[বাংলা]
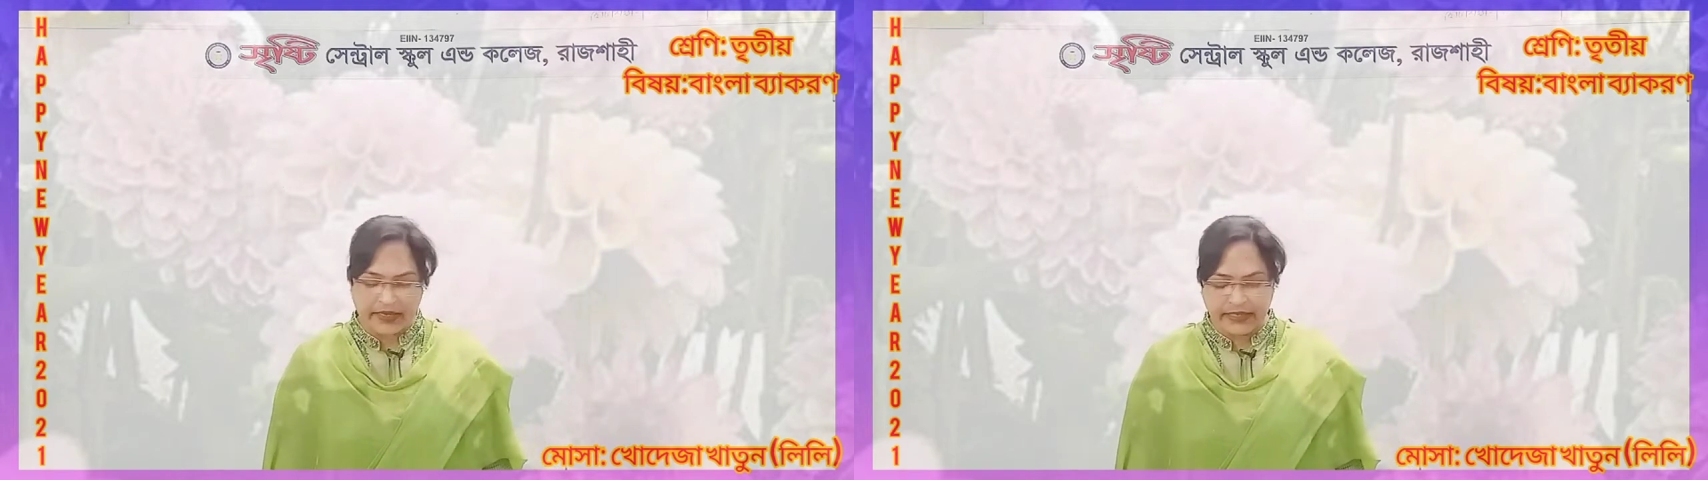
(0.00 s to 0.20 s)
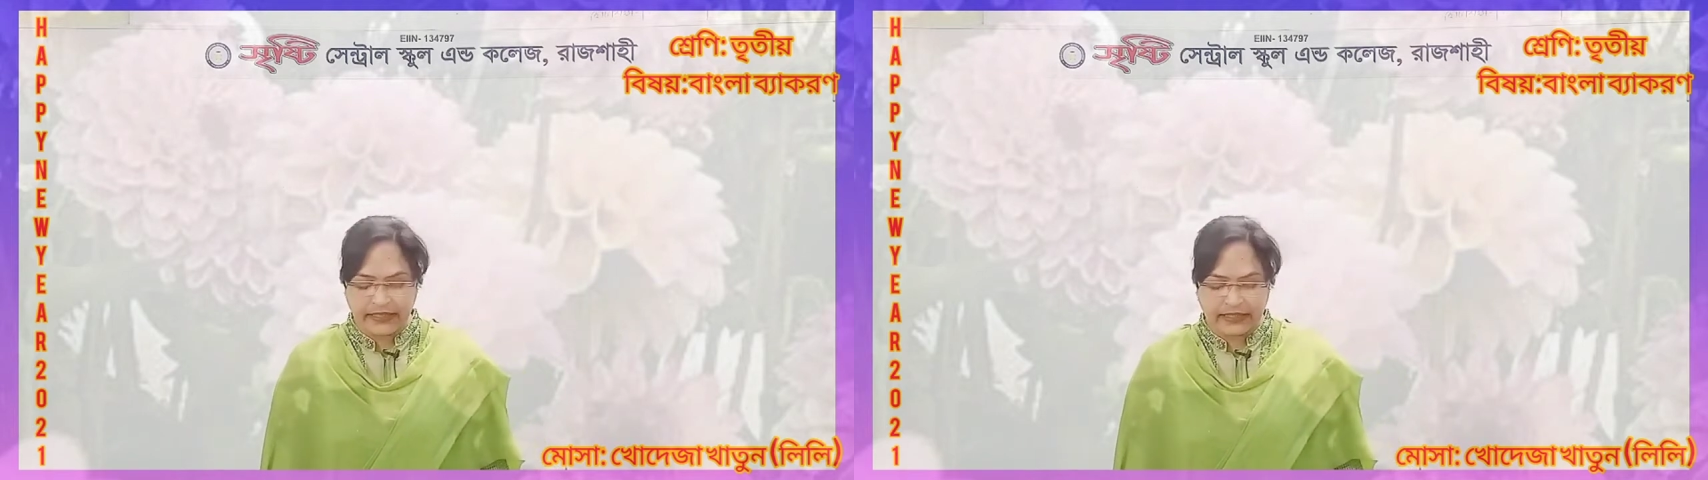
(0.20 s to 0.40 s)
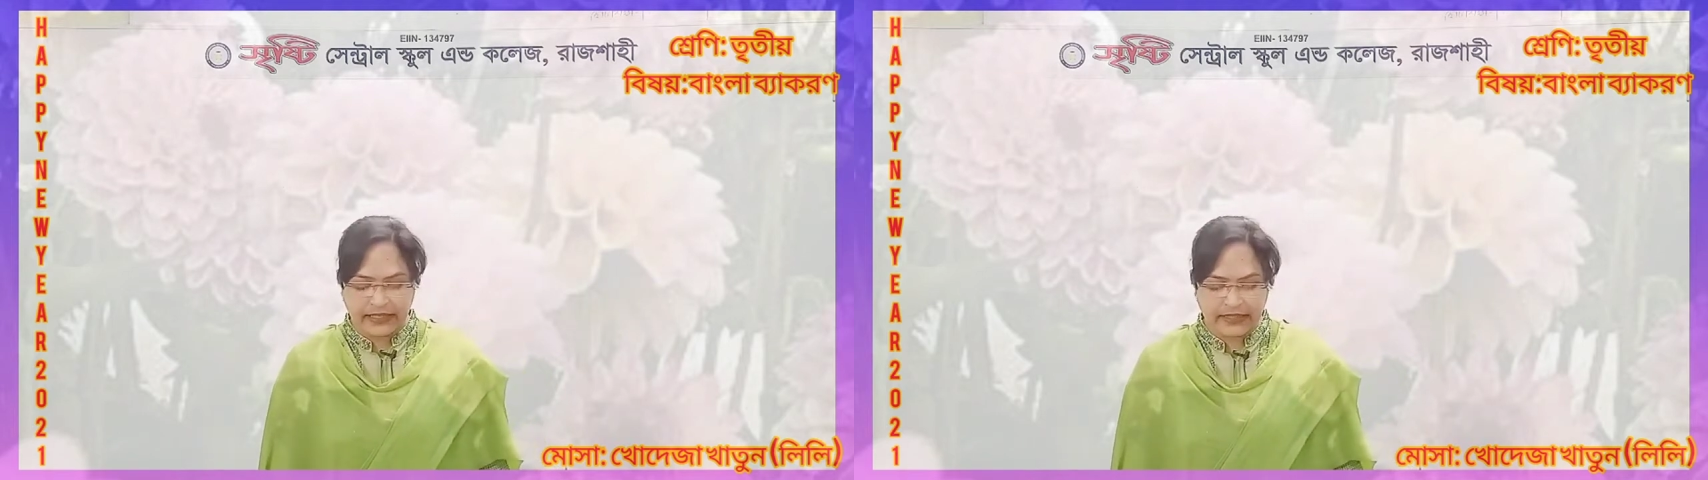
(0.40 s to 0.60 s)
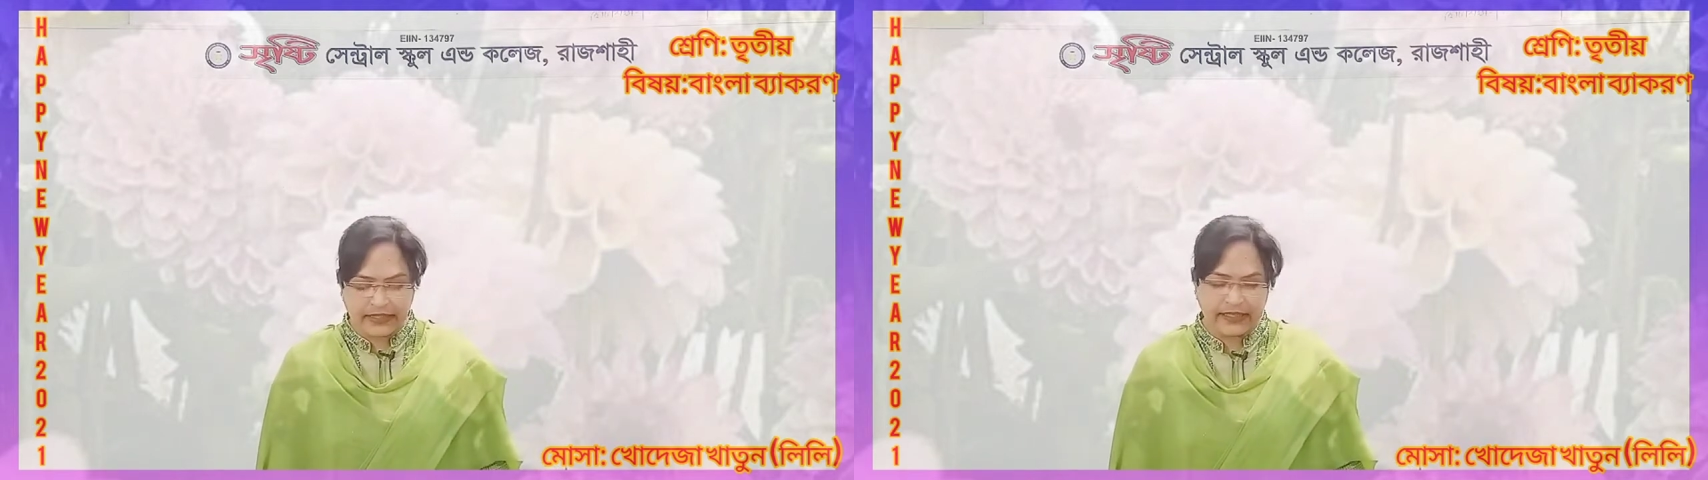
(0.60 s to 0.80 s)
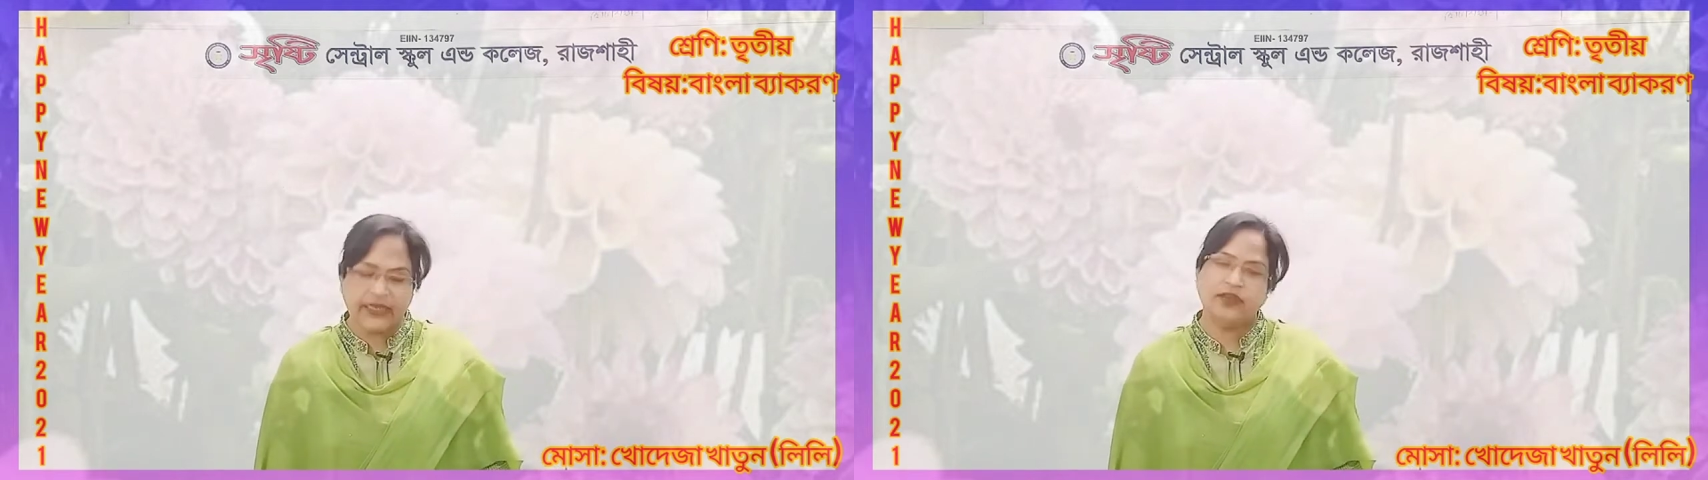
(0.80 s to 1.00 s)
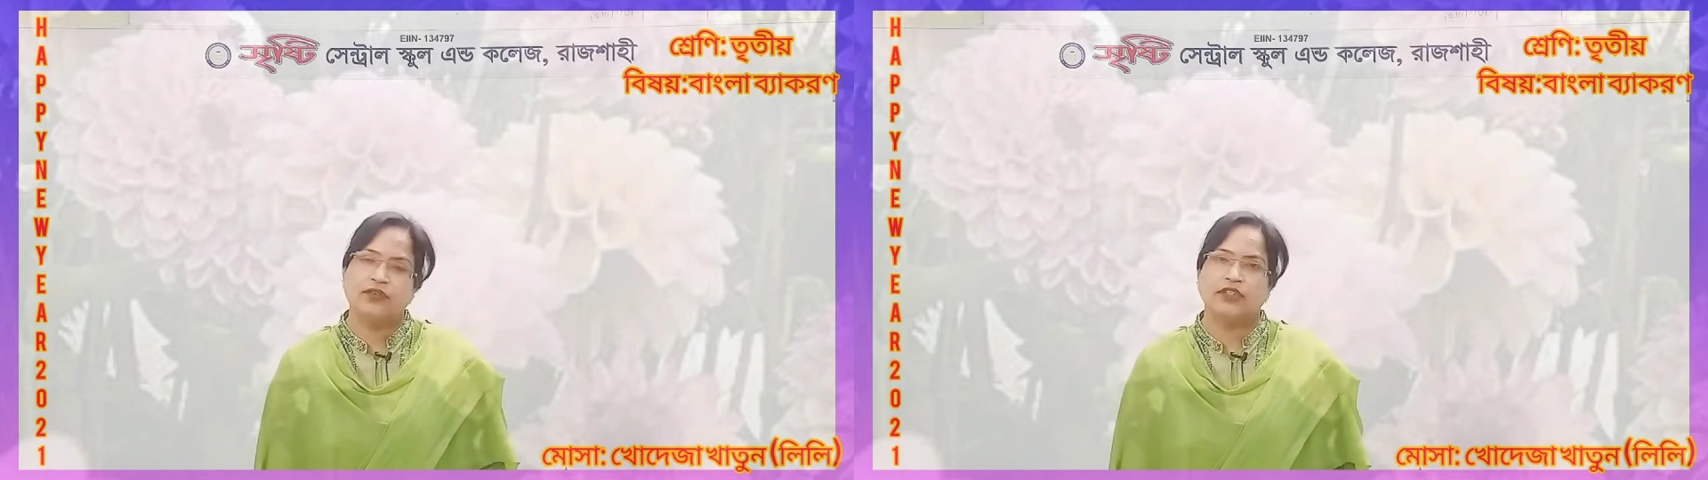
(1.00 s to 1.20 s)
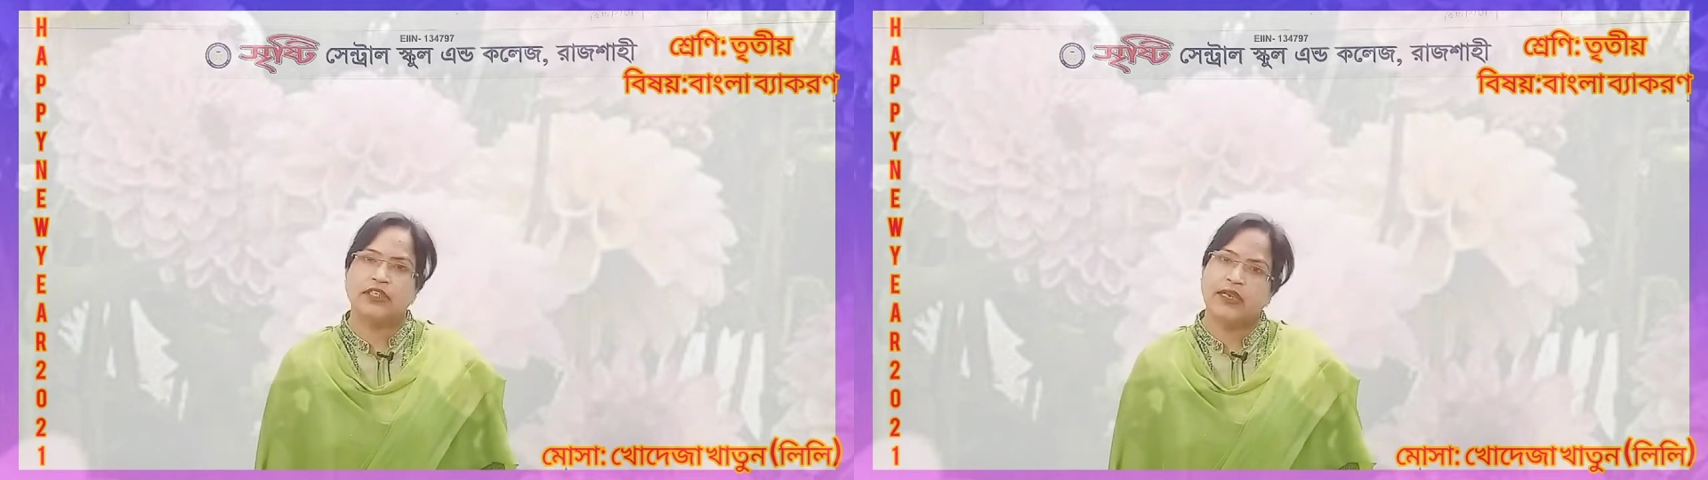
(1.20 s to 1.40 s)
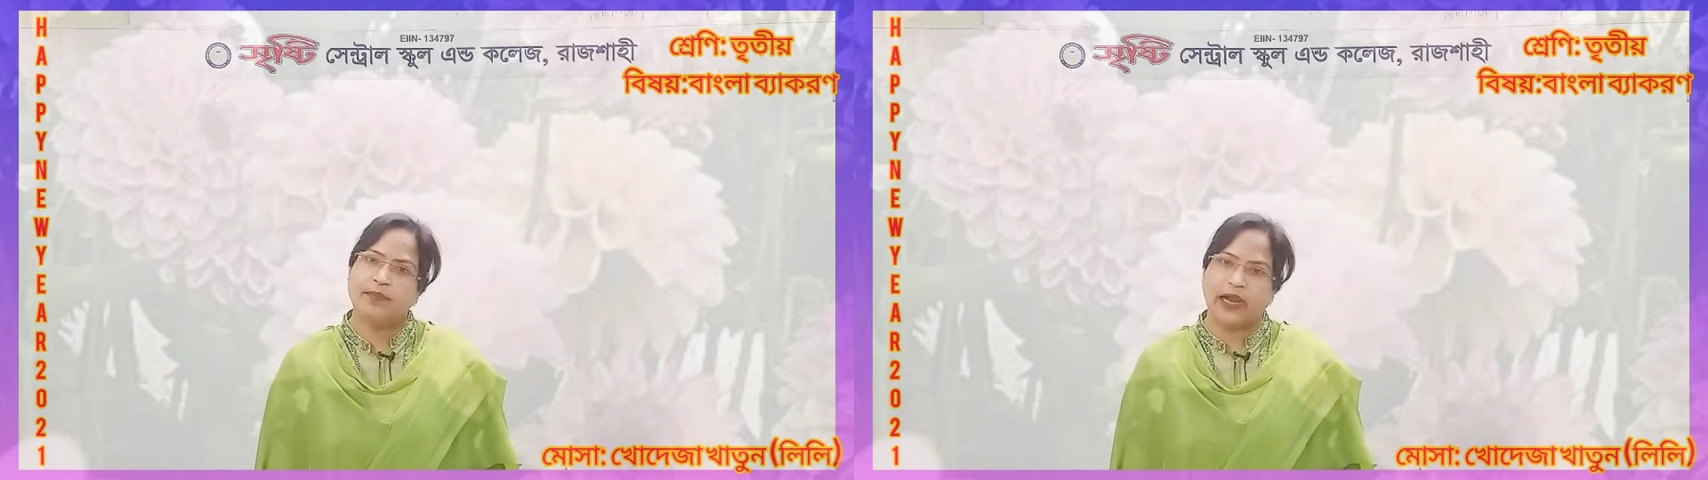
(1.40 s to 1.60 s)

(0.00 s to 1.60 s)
ইত্যাদি দিয়েই হচ্ছে